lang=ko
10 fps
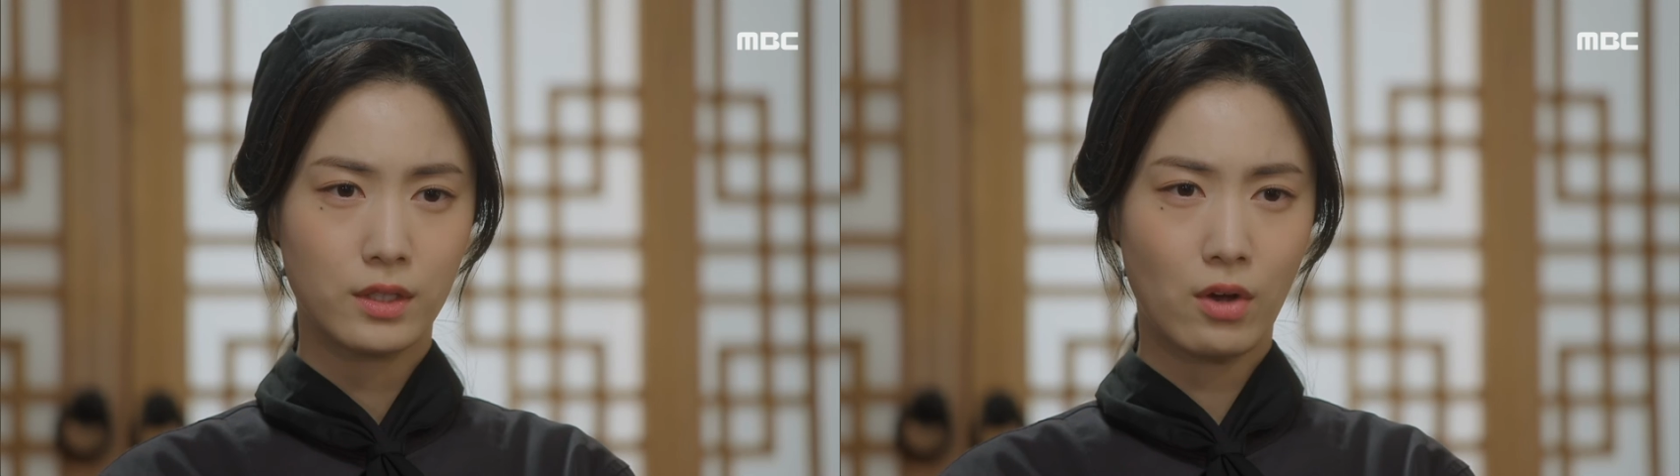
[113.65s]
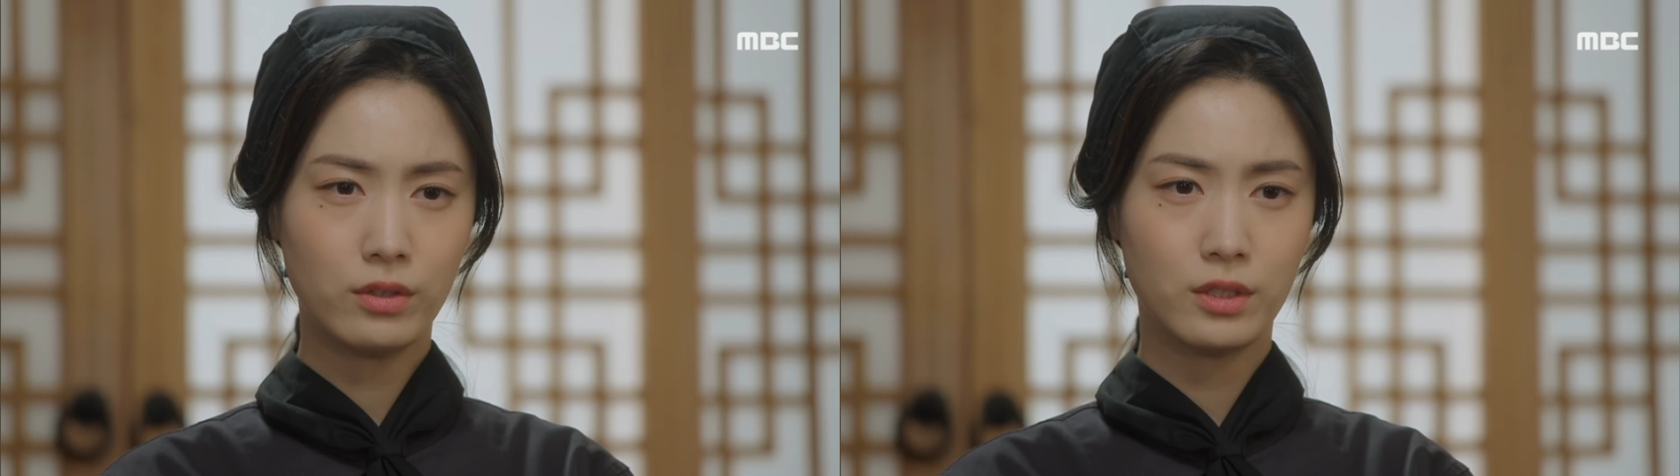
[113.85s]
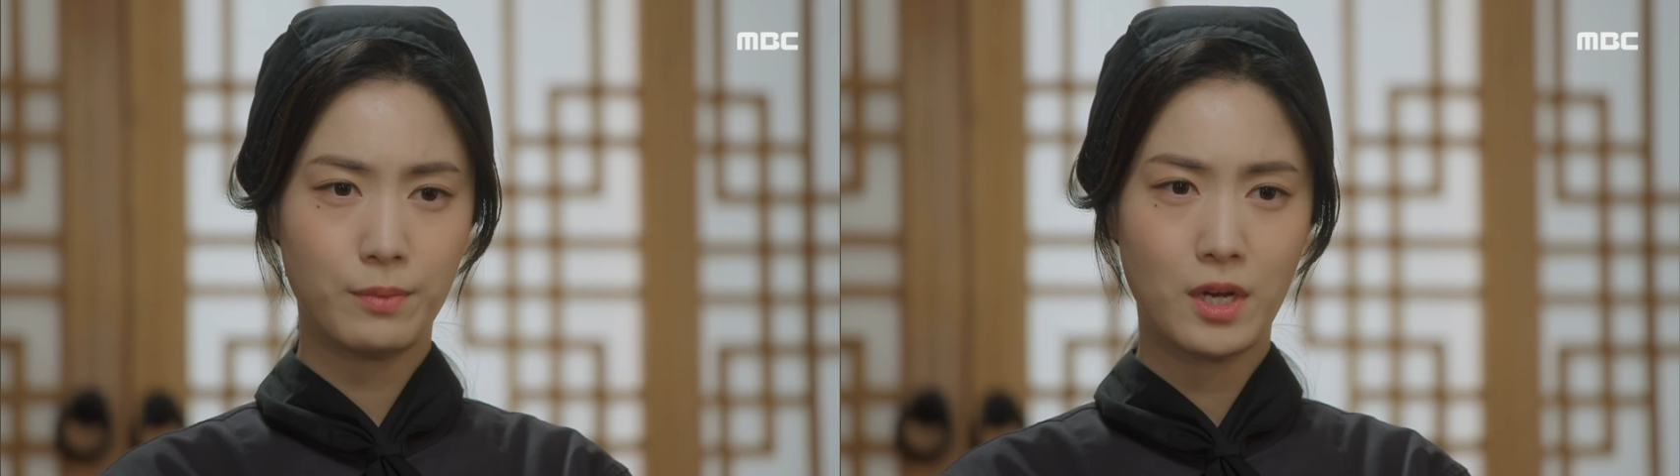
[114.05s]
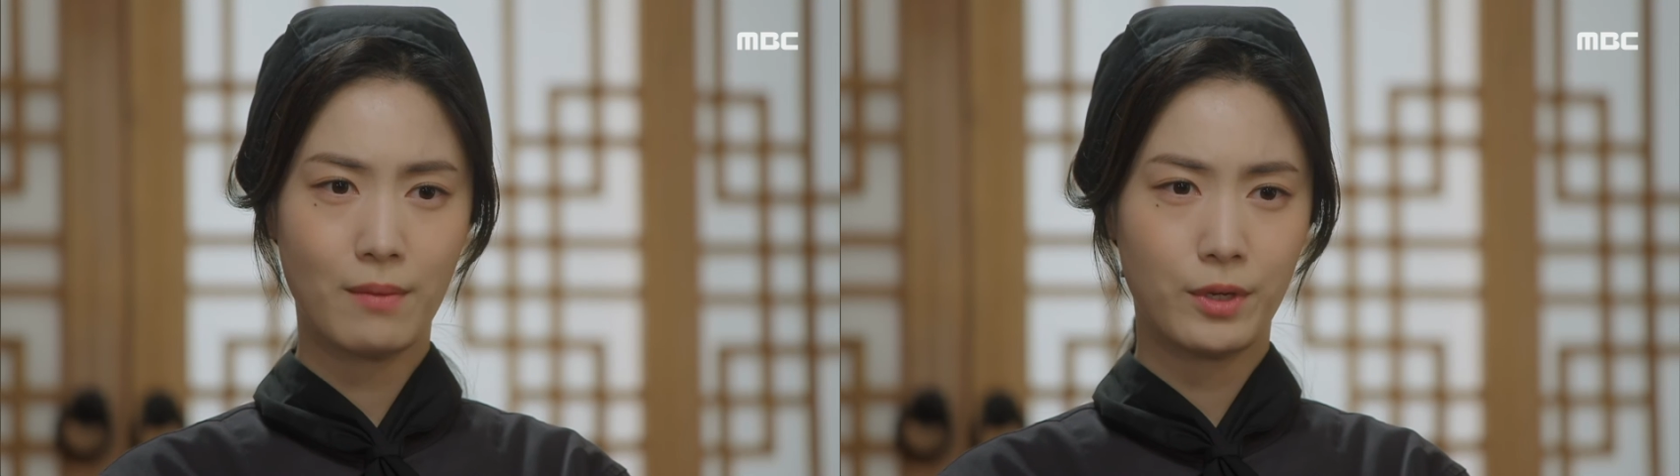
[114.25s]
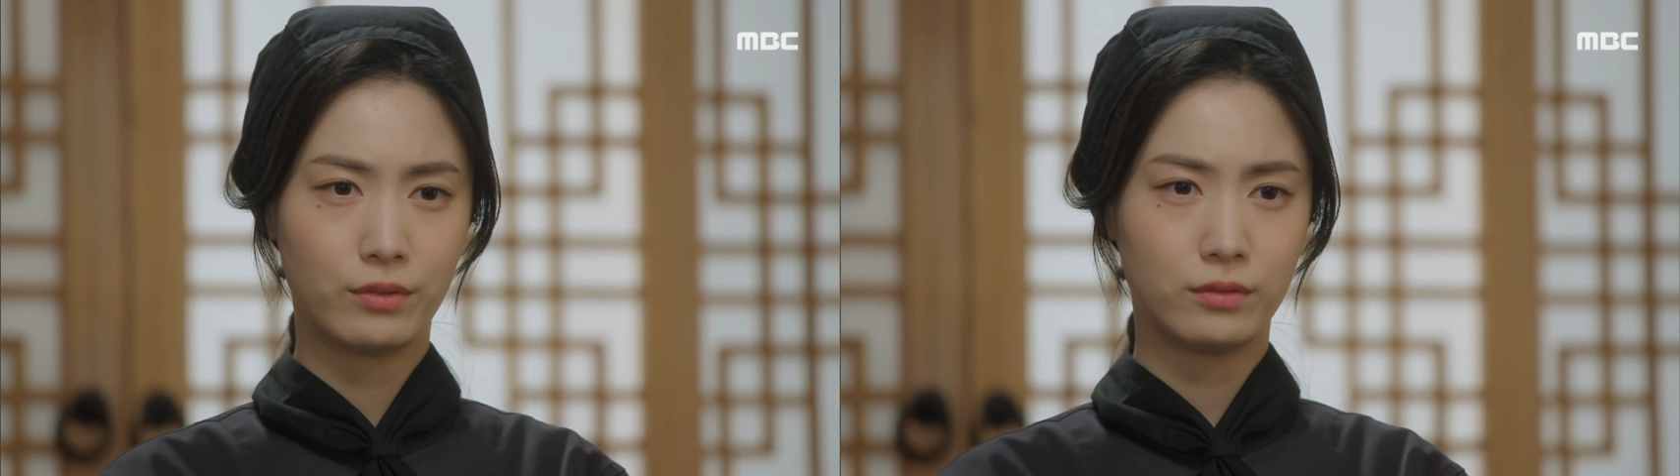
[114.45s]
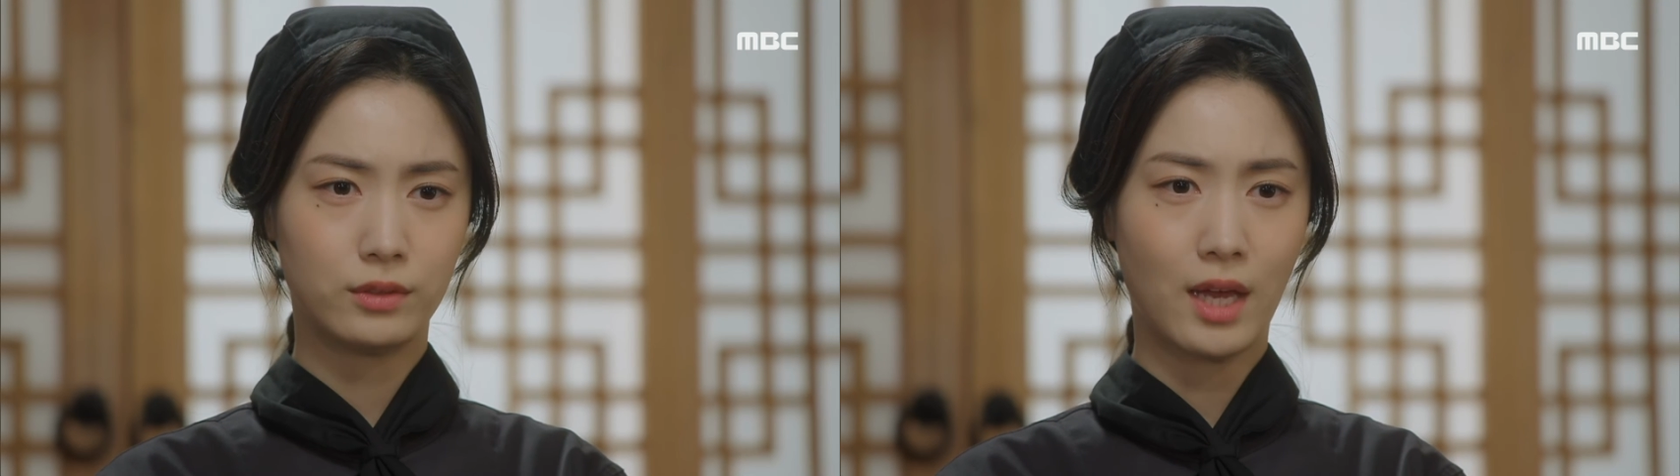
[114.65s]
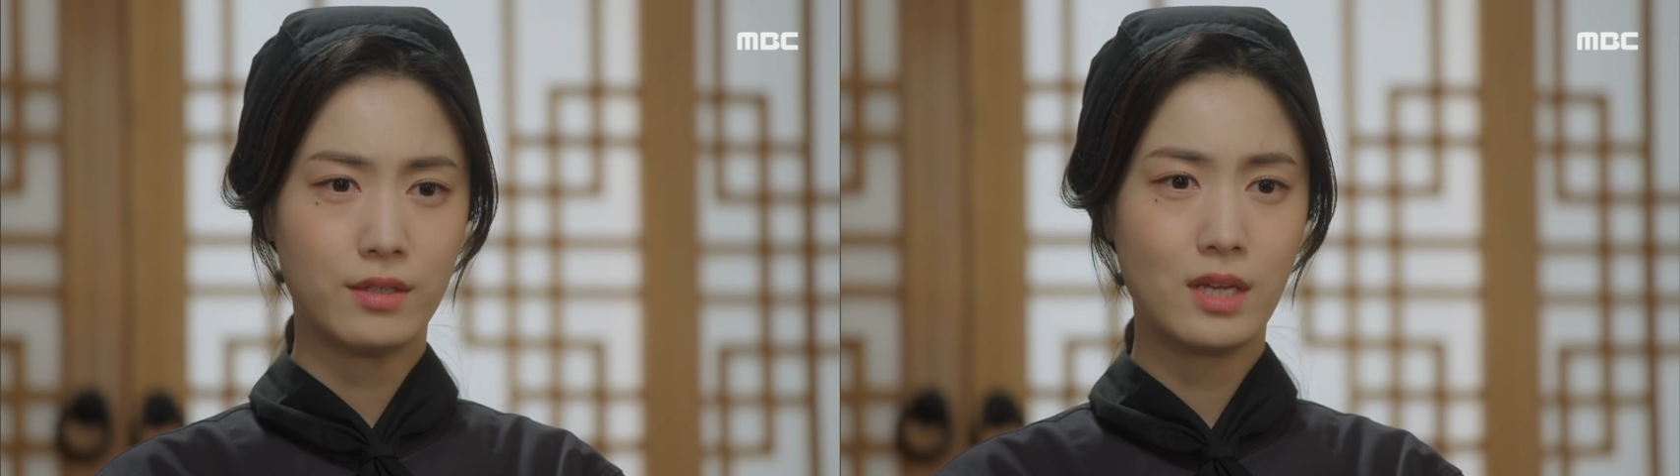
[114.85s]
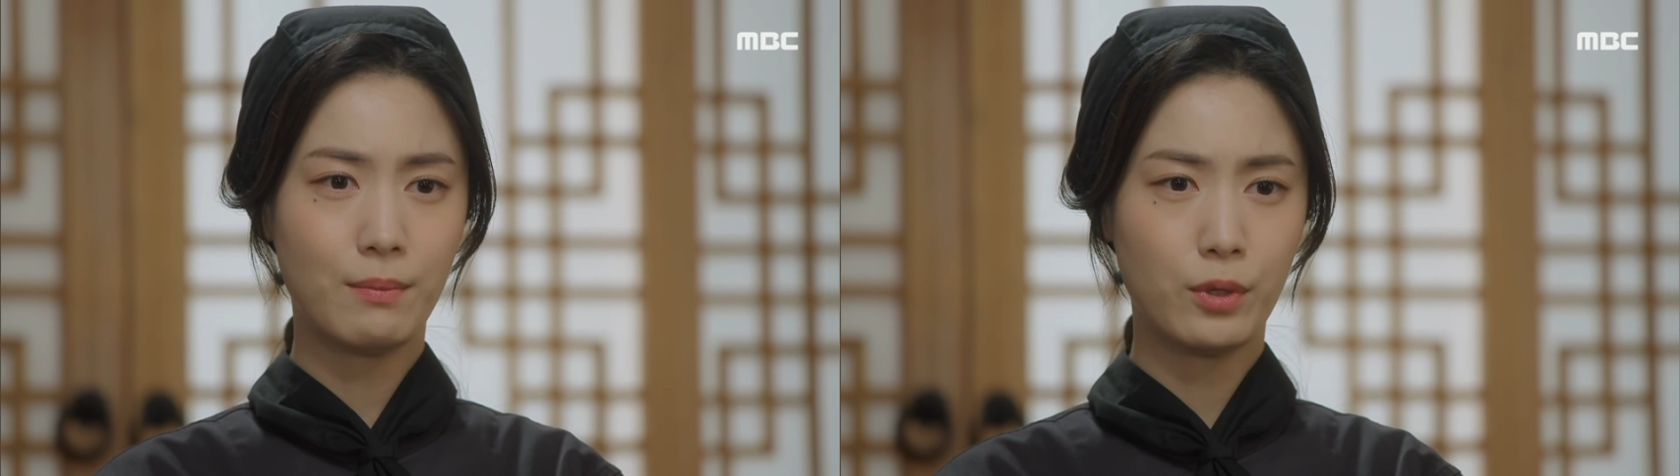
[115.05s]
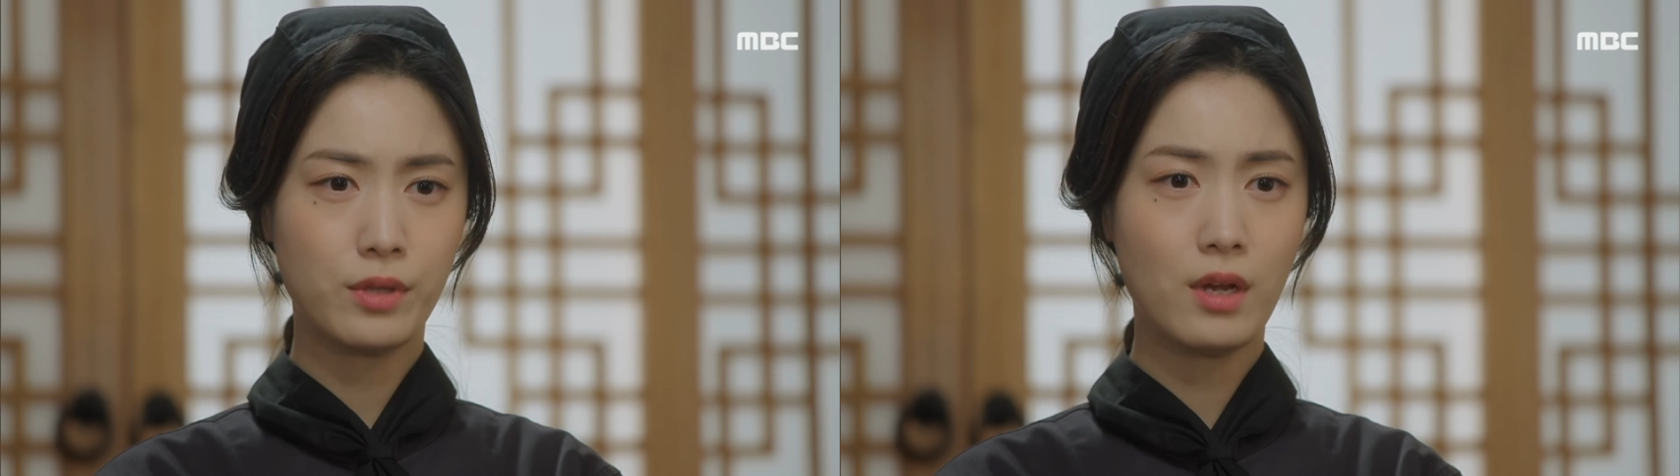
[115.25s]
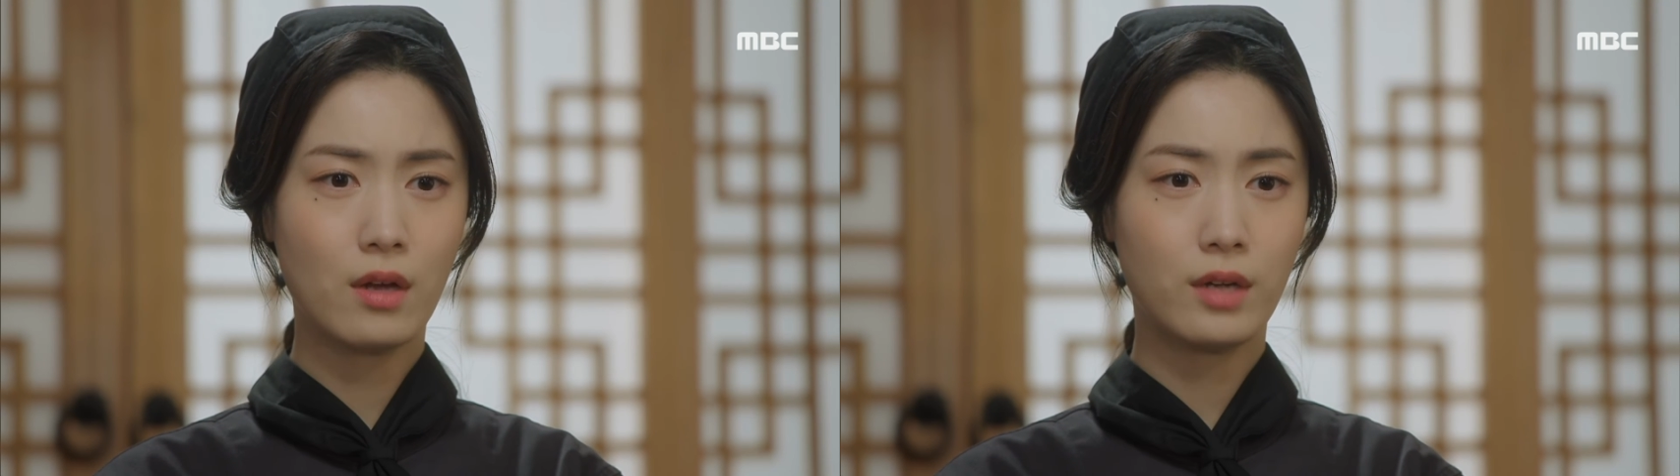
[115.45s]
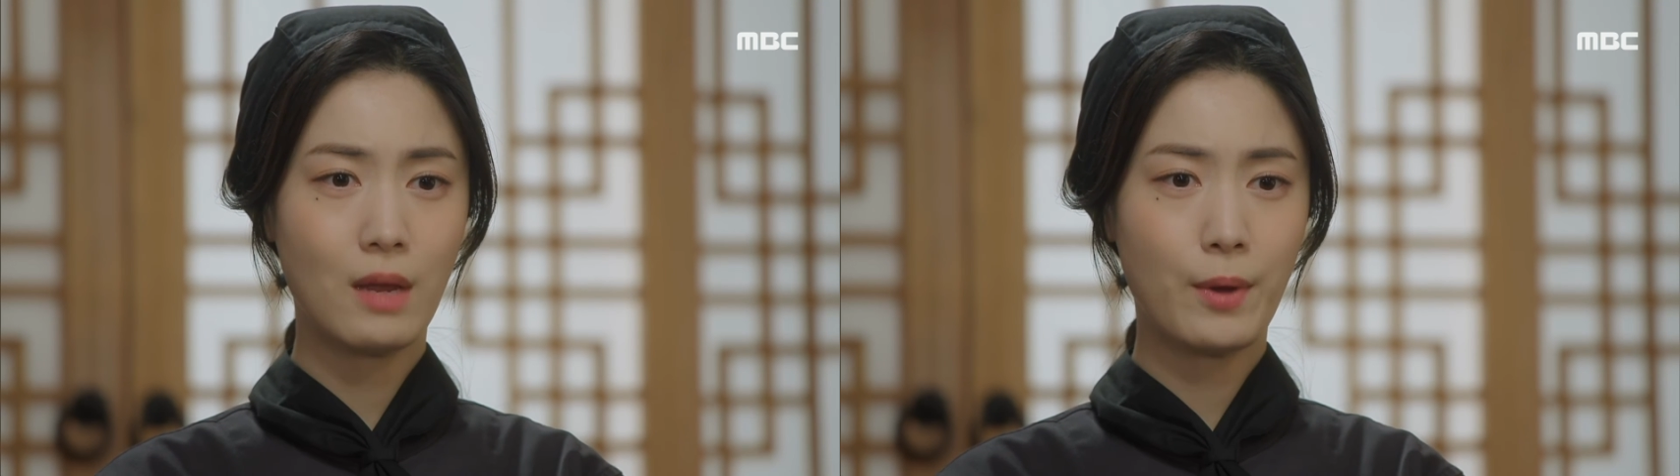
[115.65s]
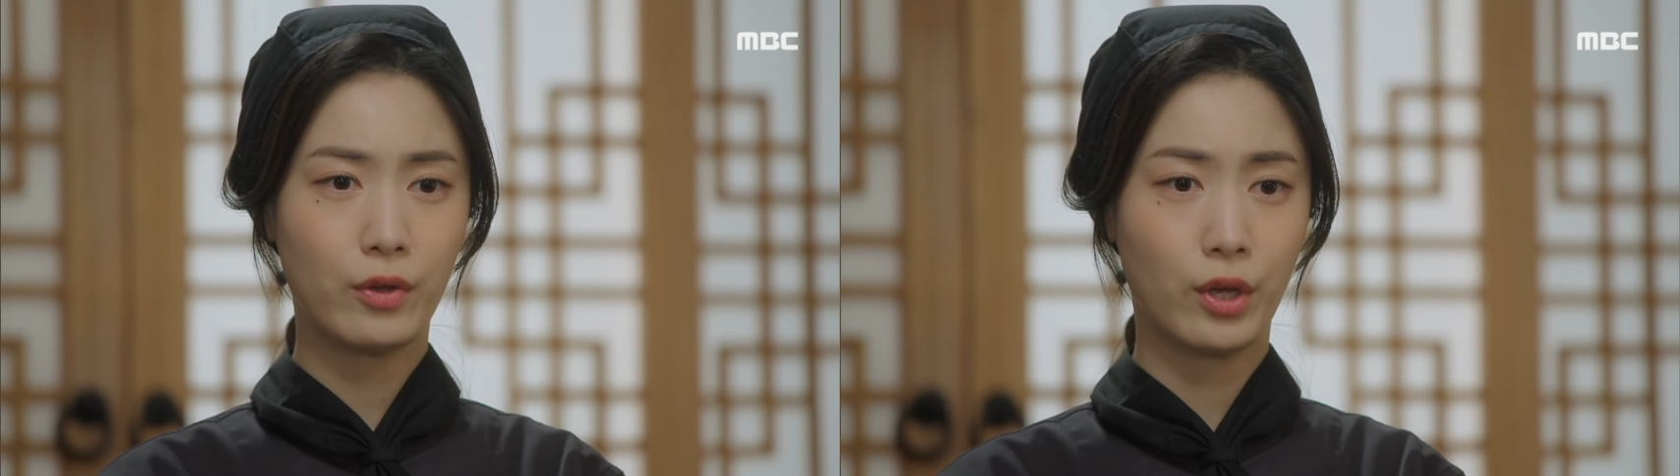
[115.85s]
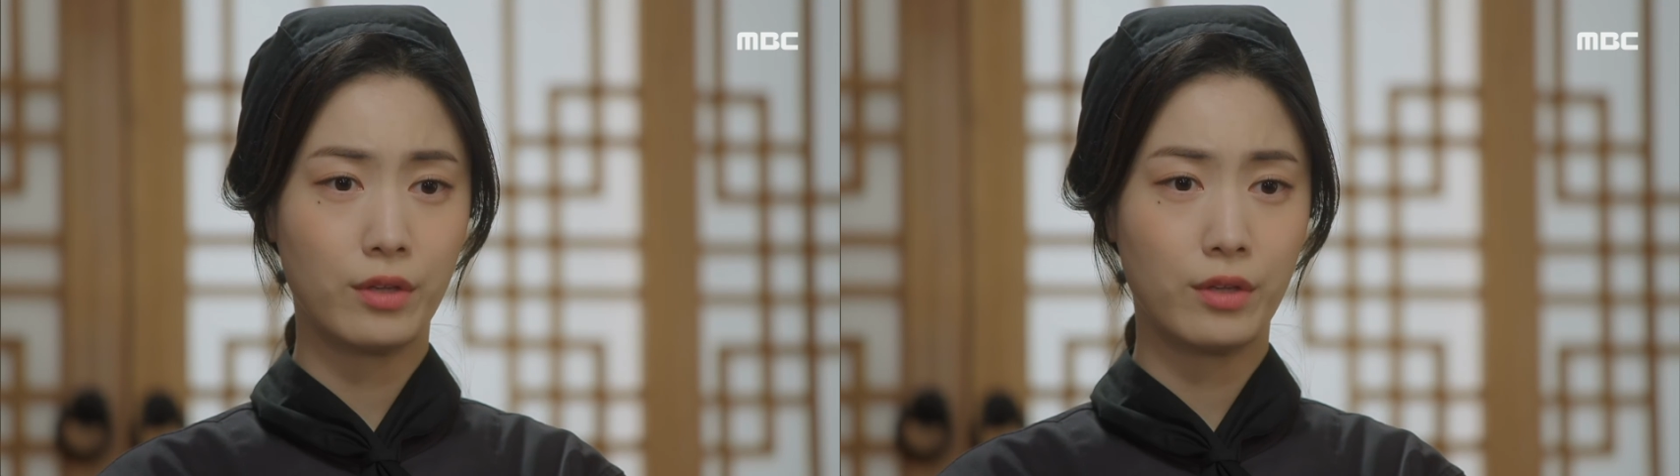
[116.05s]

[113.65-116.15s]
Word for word: 그런 의미라면 다시 한번 생각을 해봐야